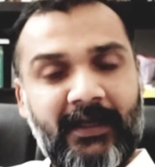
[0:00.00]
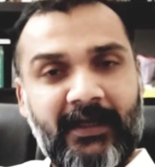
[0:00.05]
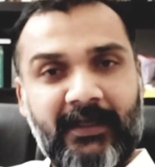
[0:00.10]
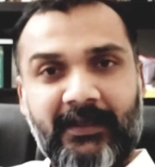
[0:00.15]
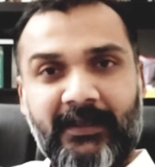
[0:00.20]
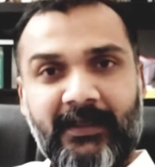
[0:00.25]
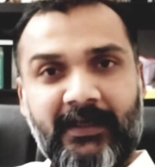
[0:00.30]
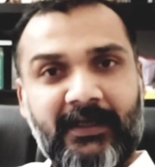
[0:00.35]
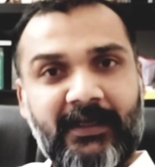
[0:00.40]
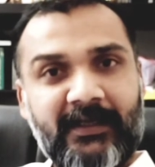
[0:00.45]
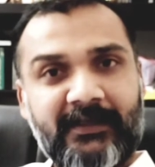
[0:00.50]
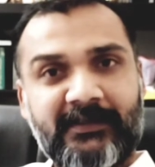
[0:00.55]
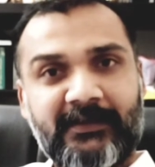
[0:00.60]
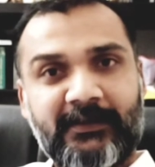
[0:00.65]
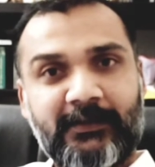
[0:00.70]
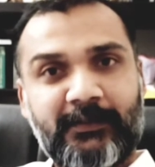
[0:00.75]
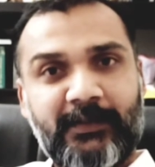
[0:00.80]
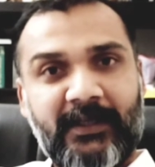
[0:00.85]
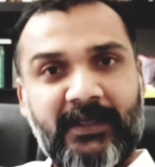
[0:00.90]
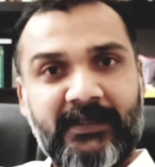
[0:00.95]
అందరికి లక్ష
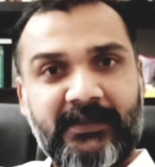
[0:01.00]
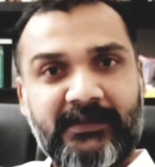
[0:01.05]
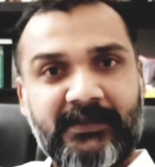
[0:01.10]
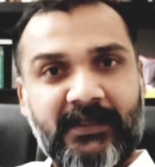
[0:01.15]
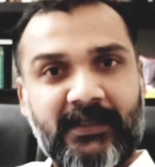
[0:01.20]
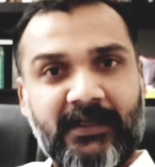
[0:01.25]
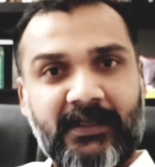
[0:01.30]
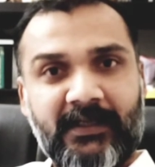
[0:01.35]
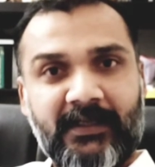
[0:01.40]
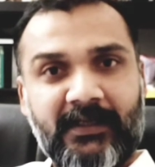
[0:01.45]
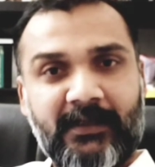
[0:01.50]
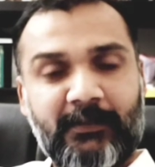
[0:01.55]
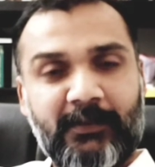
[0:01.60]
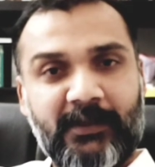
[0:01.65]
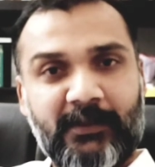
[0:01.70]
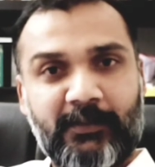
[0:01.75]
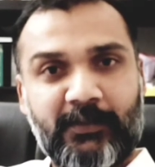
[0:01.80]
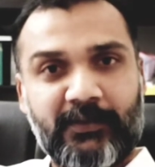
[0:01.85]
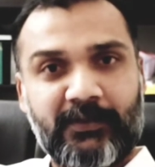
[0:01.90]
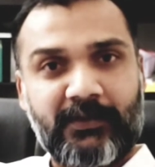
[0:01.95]
రూపాయలు ఇచ్చినాం కదరా మన
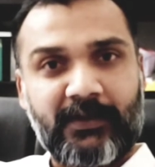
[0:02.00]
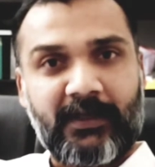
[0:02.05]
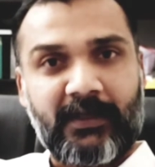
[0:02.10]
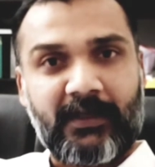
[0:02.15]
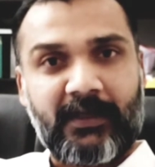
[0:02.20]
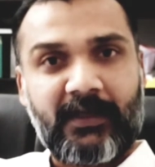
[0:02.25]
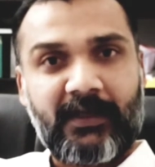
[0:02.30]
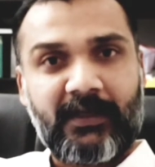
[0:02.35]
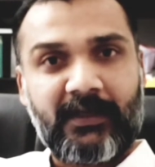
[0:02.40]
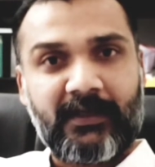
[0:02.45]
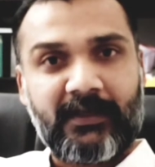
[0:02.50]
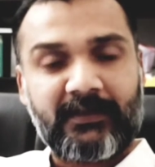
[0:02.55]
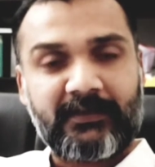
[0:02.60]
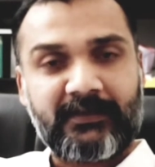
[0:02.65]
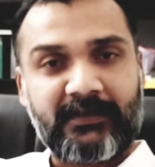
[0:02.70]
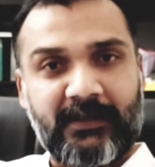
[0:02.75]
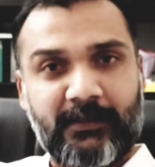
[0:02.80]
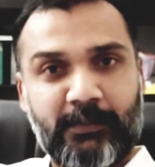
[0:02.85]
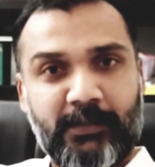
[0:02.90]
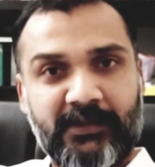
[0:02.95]
పొత్తుల
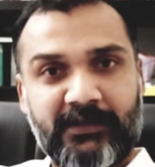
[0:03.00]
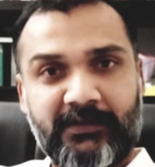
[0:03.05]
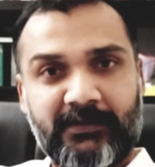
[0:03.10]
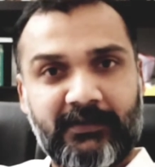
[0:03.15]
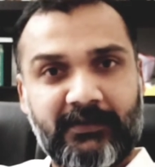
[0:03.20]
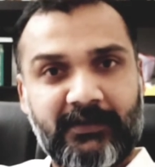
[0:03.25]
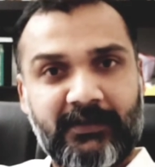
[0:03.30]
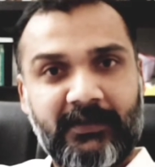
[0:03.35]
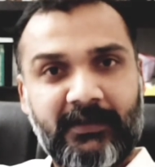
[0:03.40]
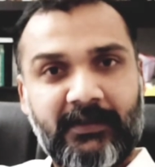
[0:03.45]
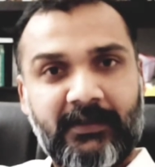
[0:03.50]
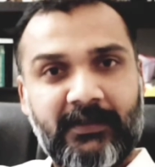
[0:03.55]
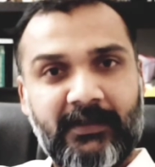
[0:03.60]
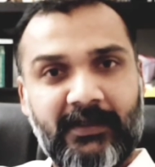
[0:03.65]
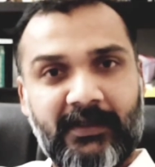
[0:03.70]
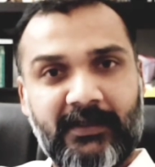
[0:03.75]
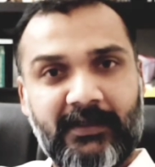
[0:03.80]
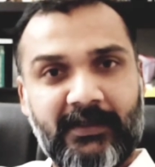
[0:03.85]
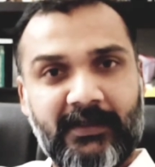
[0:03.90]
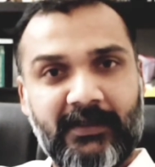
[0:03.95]
సర్పంచ్ తోటి
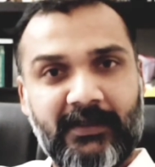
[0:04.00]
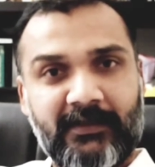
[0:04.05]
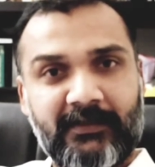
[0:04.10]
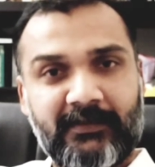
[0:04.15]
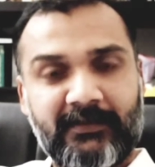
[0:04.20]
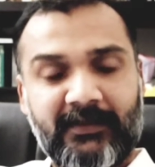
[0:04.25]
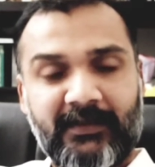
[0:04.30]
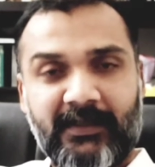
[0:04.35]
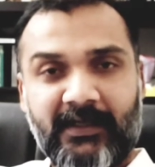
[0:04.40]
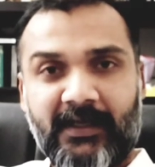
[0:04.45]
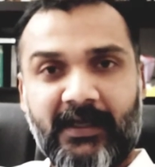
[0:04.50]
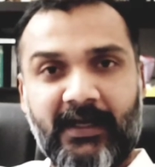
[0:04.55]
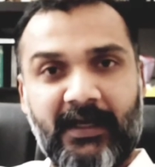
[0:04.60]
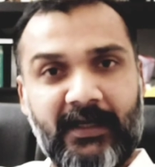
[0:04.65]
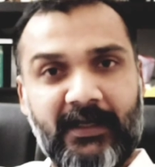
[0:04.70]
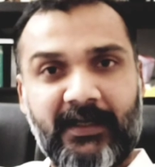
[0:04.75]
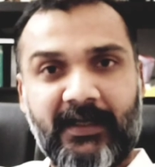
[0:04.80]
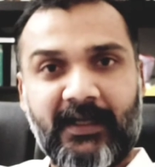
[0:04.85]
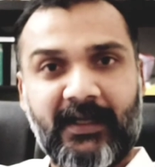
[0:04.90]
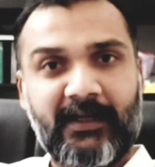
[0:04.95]
అంటాడు అన్నట్టు ఇక
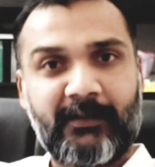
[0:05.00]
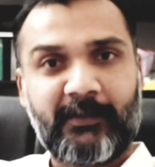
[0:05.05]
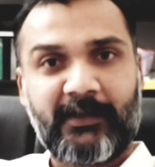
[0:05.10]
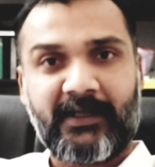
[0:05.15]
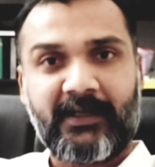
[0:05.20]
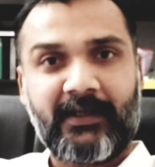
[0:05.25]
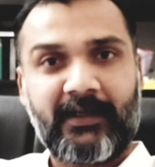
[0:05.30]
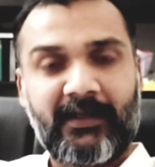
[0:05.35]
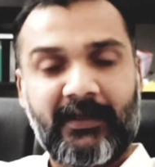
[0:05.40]
కట్టాలి మరి